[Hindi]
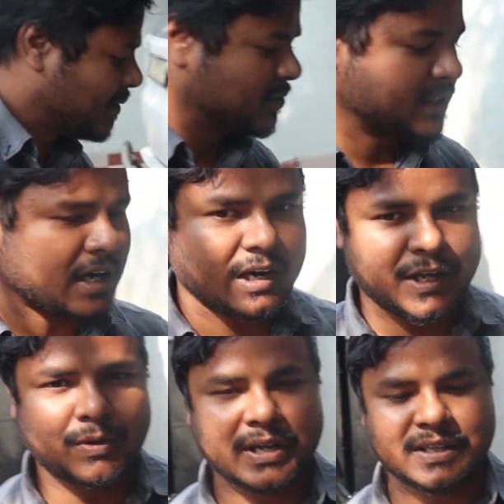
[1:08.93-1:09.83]
ये मुझे आर
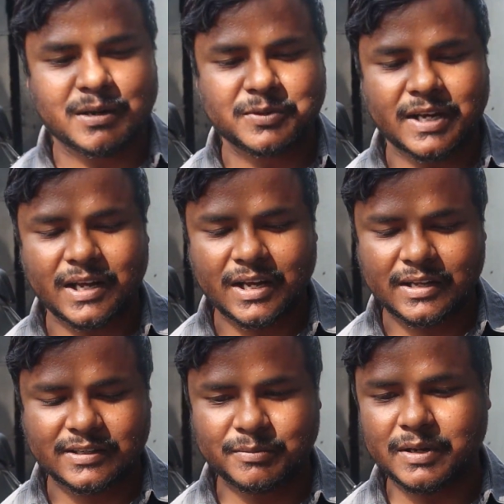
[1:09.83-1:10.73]
की तरफ से आया
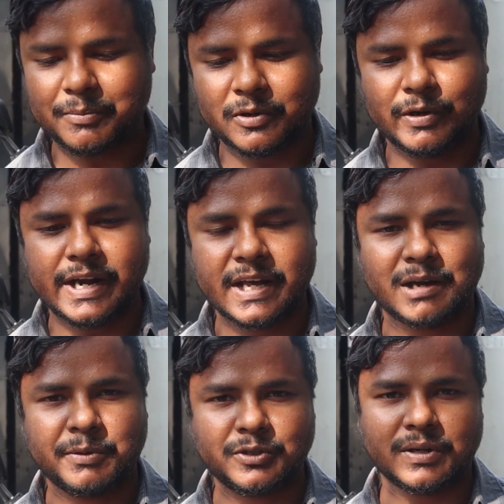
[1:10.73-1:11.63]
है इसमें आपको
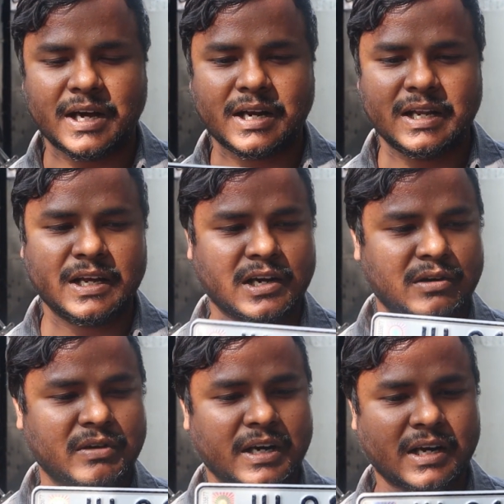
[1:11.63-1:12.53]
इंडिया अभी जो आ रहा है
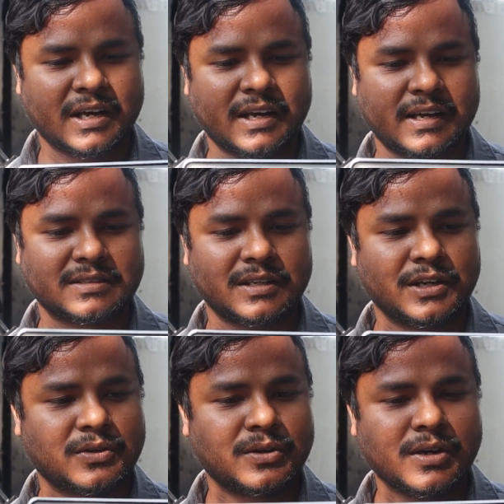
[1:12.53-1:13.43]
लिखा हुआ आ रहा है ऐसा
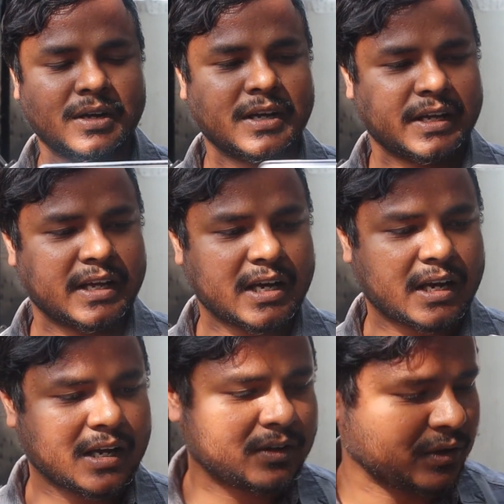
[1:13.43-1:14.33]
देखो ये
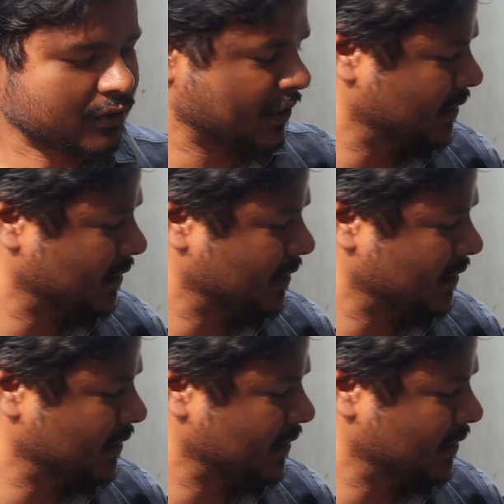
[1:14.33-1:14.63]
आ रहा है तो इस